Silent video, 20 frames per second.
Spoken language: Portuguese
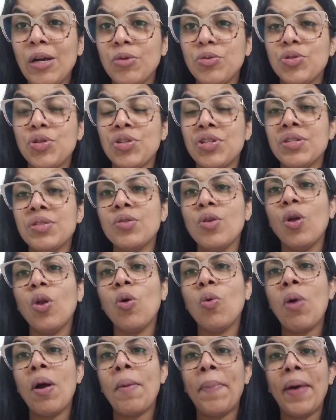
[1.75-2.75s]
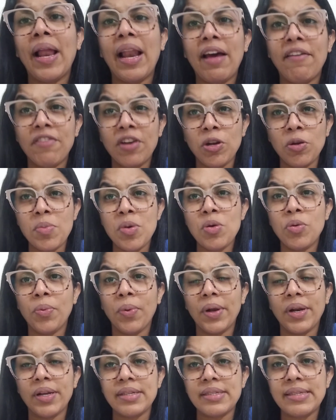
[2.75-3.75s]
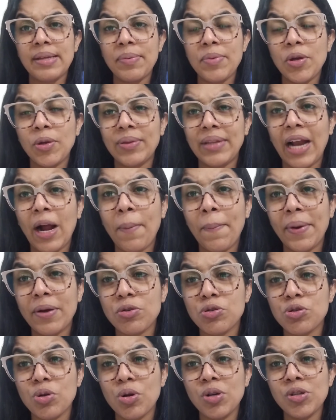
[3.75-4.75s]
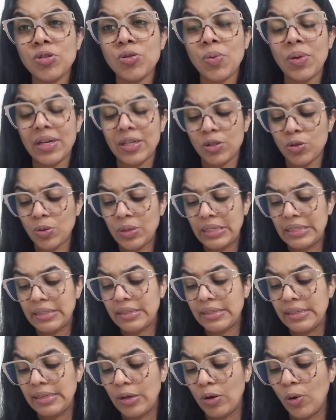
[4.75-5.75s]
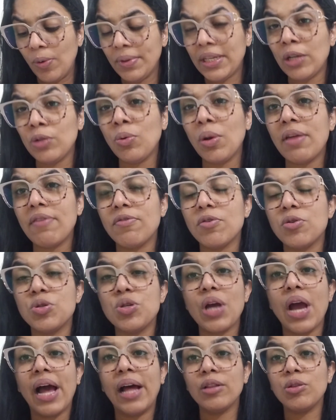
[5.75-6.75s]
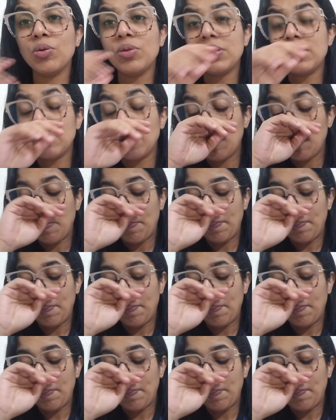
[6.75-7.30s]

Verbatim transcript: O Senhor Jesus colocou uma palavra no meu coração e eu trago para os nossos corações, que se encontra no livro de Atos,